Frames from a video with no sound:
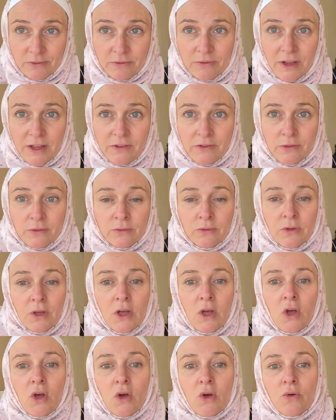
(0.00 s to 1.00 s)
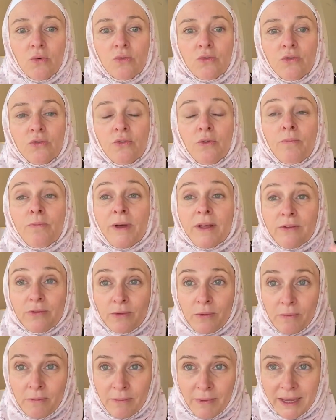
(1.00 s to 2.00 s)
façon, ou de ne pas
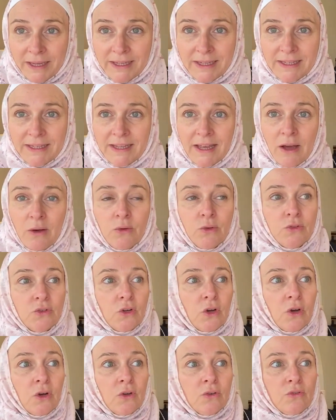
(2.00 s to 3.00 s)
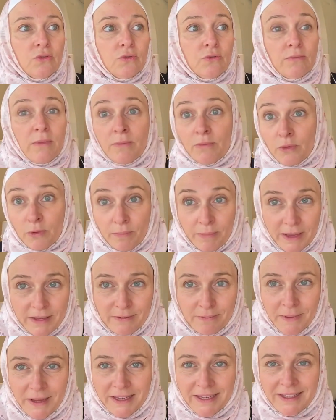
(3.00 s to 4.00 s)
se maquiller à outrance, ou même de ne pas
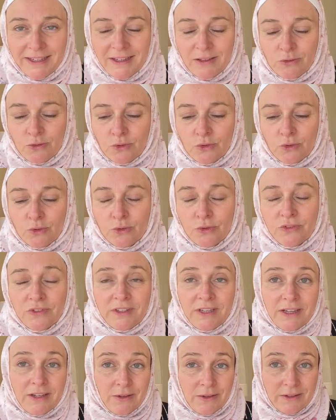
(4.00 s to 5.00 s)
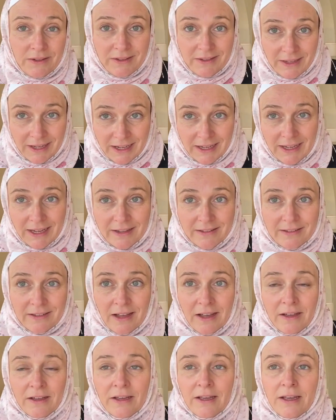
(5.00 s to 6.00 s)
se maquiller du tout, c'est que derrière
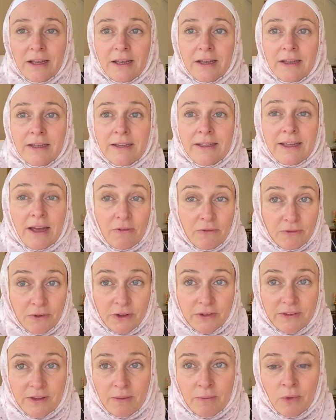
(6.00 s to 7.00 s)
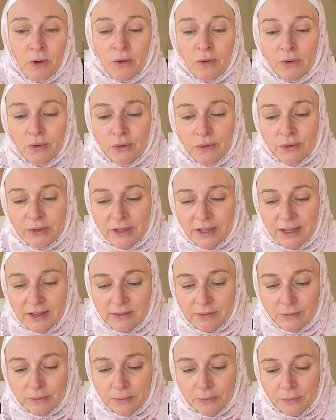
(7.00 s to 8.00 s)
ça, il y a forcément une
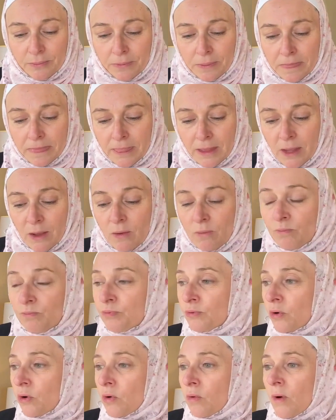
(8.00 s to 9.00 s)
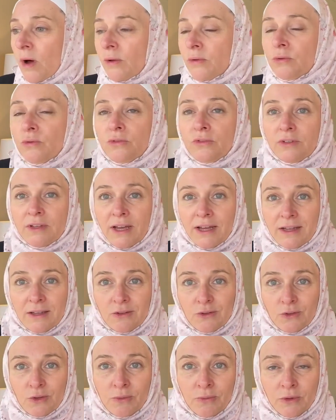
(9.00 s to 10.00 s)
raison pourquoi nous a
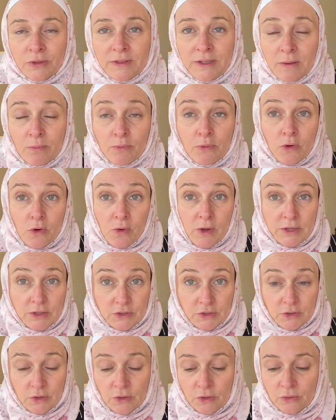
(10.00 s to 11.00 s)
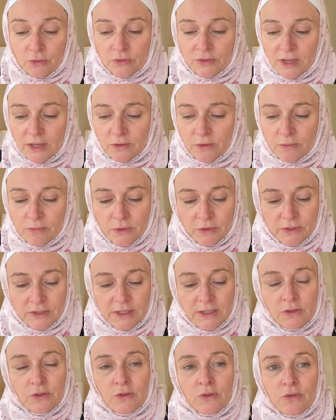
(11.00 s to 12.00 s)
demandé, pourquoi Dieu nous a
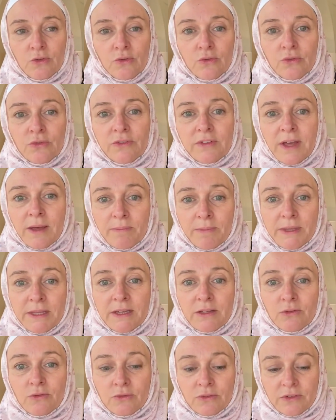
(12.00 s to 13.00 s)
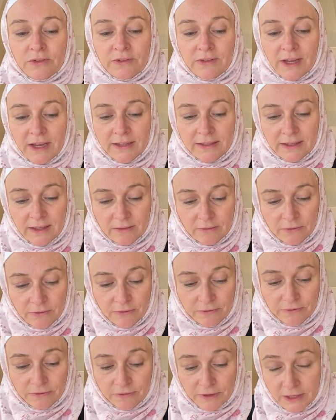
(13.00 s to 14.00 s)
demandé de nous habiller d'une certaine
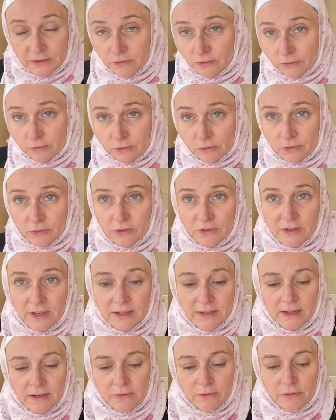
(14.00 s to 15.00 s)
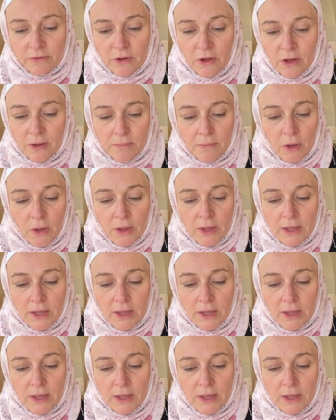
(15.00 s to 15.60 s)
façon, d'une certaine forme,